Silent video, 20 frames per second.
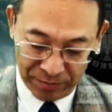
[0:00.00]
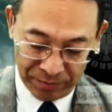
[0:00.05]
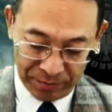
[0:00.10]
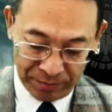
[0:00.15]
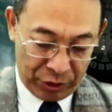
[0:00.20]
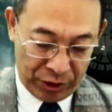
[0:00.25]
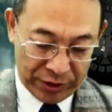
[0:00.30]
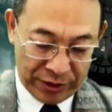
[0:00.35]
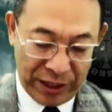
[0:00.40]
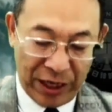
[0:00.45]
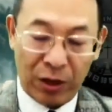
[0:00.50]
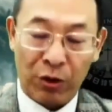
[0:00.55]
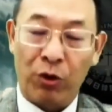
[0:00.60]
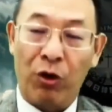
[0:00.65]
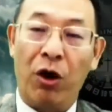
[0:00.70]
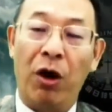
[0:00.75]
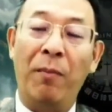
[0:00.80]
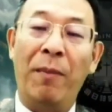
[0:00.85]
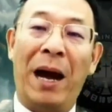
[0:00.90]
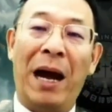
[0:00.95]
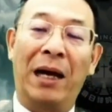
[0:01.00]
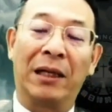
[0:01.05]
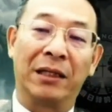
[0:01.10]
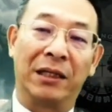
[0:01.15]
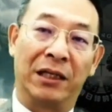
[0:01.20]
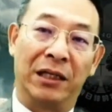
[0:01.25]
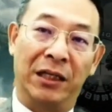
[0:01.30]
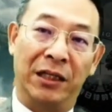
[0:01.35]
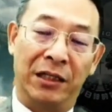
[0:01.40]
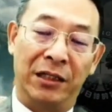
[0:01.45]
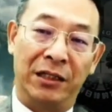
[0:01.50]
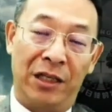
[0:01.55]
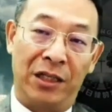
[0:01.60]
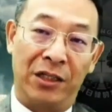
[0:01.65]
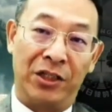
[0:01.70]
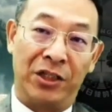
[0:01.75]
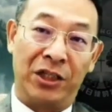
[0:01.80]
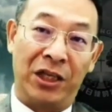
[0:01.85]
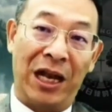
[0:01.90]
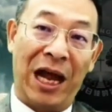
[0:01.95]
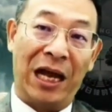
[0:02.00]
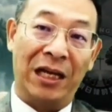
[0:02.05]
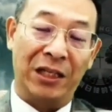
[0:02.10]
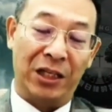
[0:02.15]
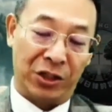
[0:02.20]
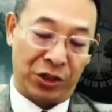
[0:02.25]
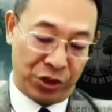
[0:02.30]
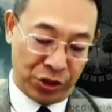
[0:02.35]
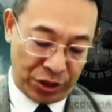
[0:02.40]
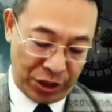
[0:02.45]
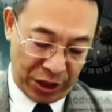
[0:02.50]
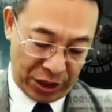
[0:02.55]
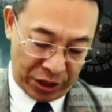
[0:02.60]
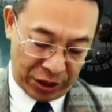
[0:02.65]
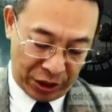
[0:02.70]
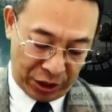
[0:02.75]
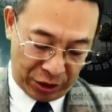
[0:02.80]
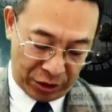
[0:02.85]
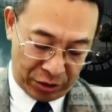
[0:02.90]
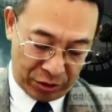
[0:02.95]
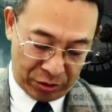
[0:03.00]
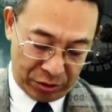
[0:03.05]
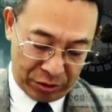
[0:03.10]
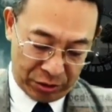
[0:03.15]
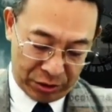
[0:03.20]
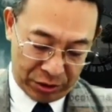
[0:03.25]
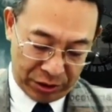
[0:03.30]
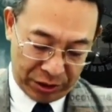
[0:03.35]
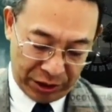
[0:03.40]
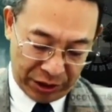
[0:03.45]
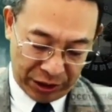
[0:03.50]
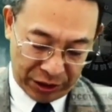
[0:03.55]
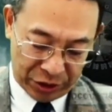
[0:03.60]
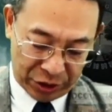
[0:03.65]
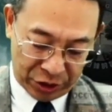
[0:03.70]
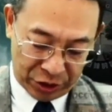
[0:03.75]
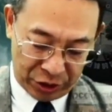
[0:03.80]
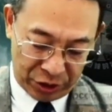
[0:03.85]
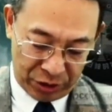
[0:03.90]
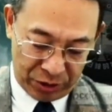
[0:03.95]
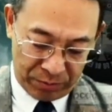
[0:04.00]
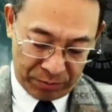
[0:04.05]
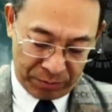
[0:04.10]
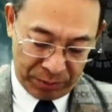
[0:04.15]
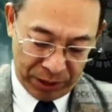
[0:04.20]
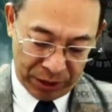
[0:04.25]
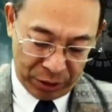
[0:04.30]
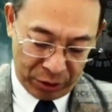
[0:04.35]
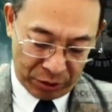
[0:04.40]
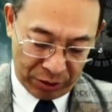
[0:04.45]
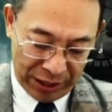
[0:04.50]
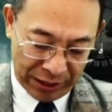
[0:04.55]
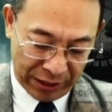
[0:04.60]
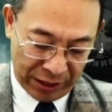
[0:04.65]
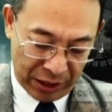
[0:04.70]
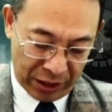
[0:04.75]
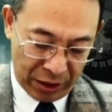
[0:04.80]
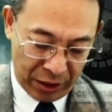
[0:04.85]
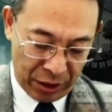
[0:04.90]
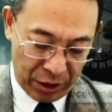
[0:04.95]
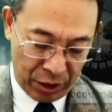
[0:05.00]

所以在罗马的希腊的世界里头，这个词被用来呢，